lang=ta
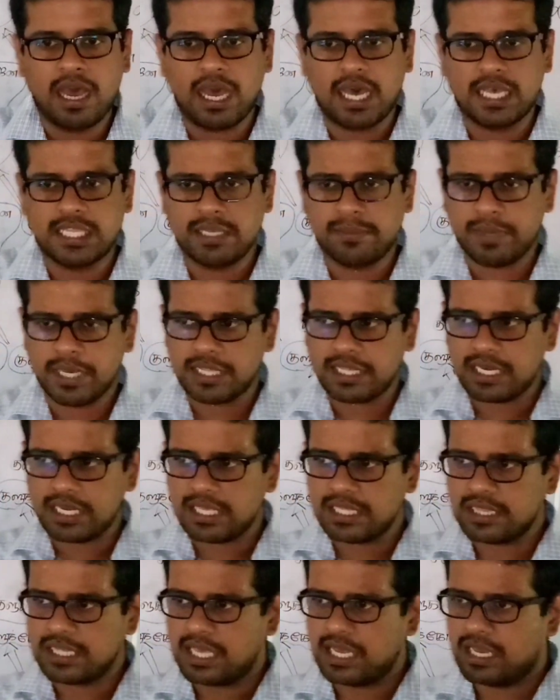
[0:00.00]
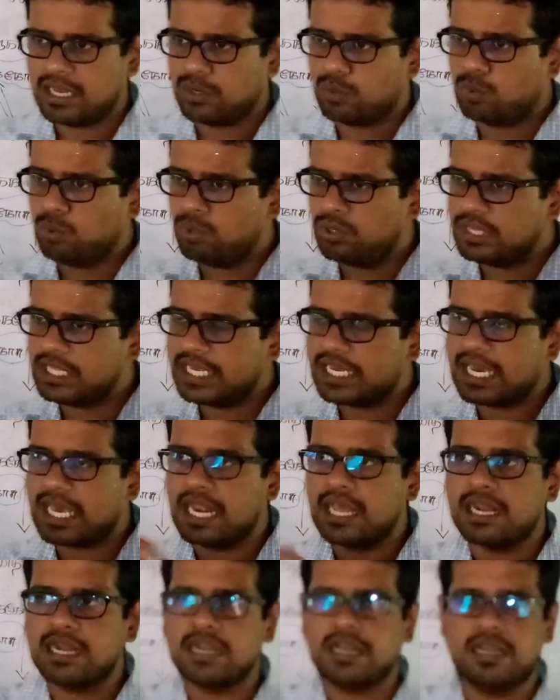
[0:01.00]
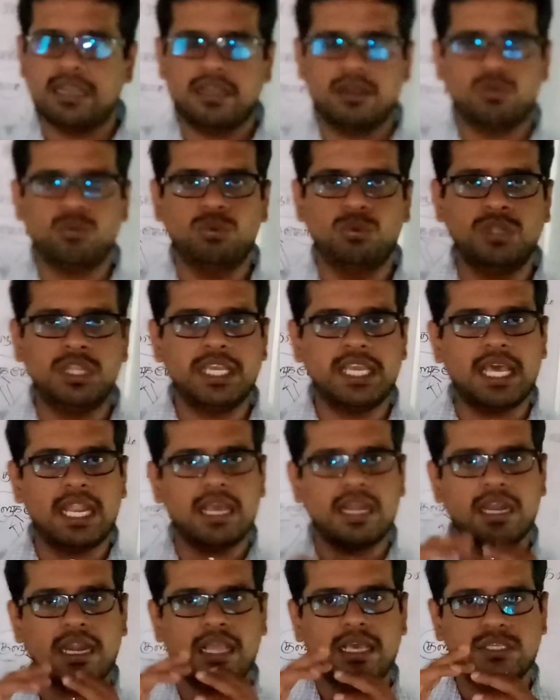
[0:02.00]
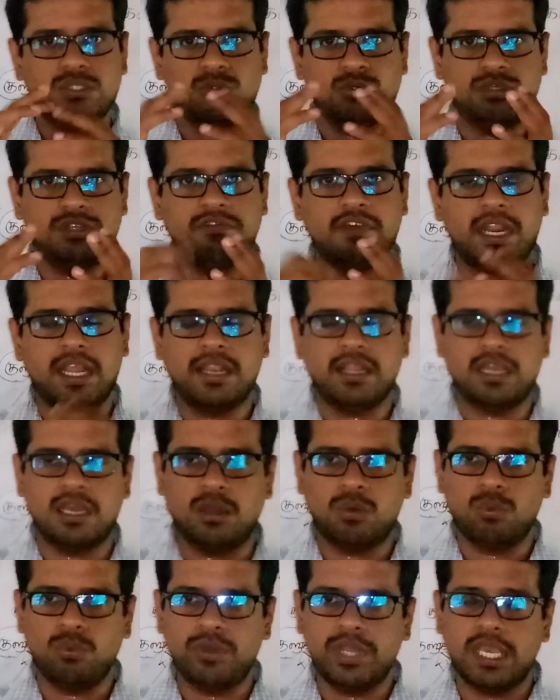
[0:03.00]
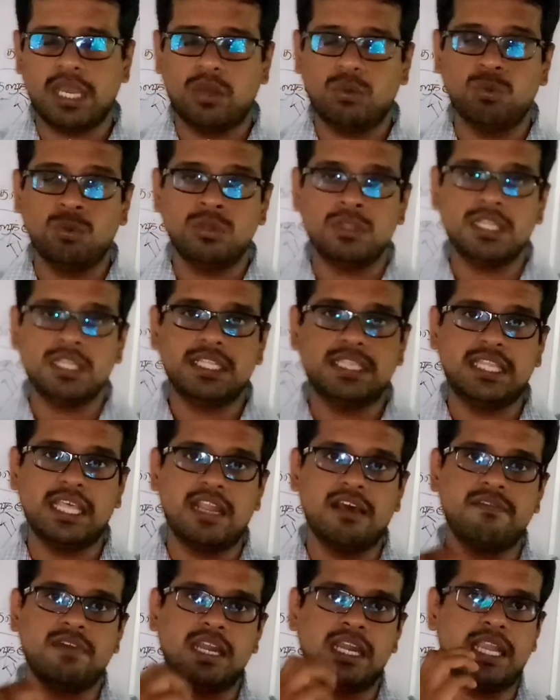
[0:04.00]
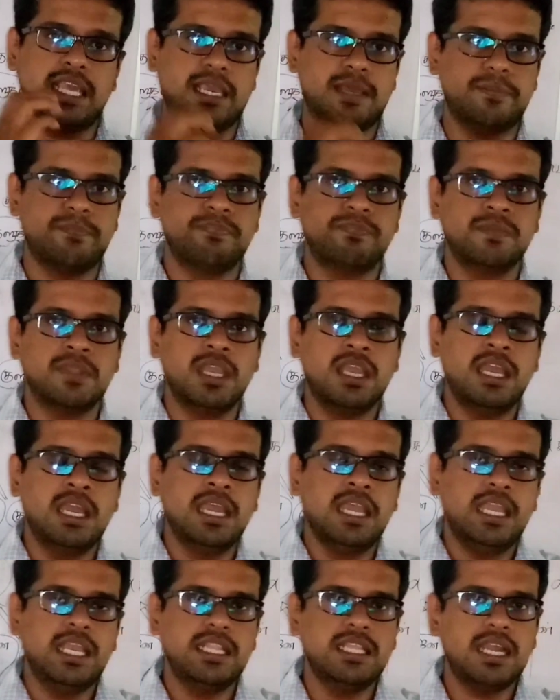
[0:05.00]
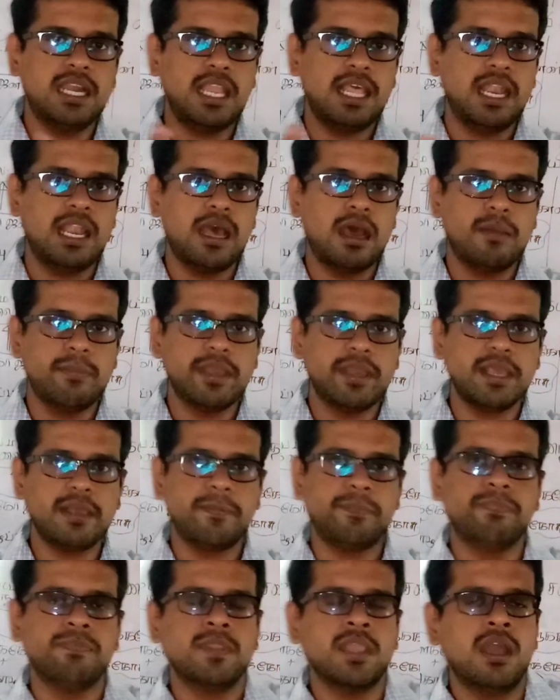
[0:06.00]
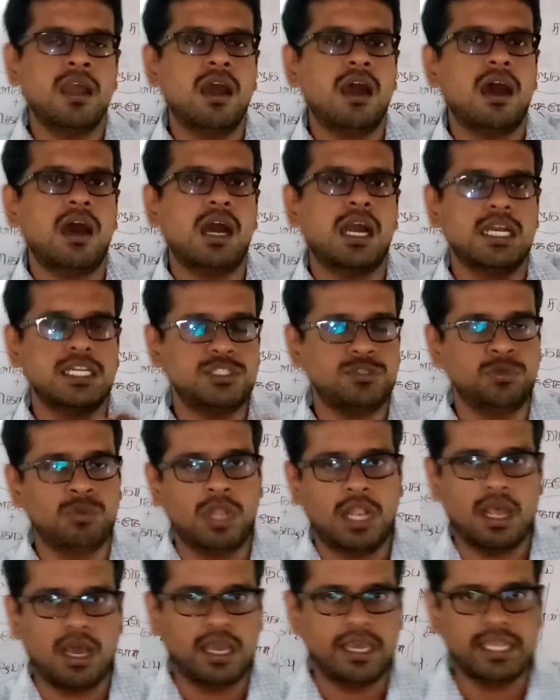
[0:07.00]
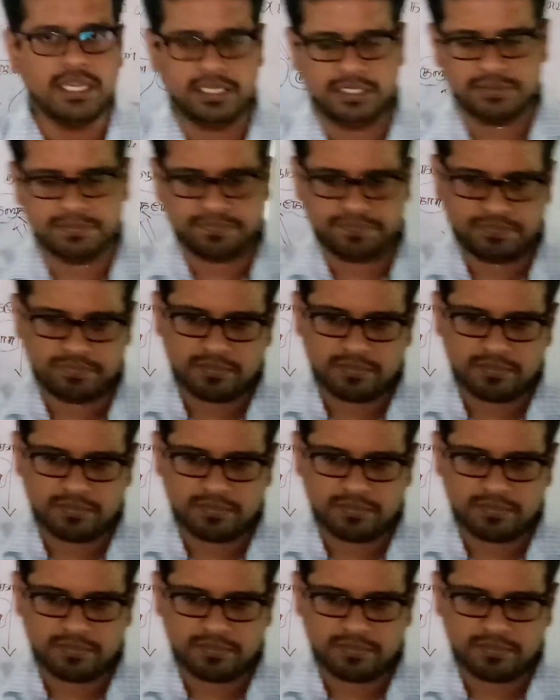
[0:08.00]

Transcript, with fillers: அதை மாதிரி இந்த குருதி கலங்கள் குருதி கலங்களை சுற்றி வர இருக்கக்கூடிய குருதி திரவ எளியம் இதுகள் எல்லாமே அகச்சூழலாக இருக்கும்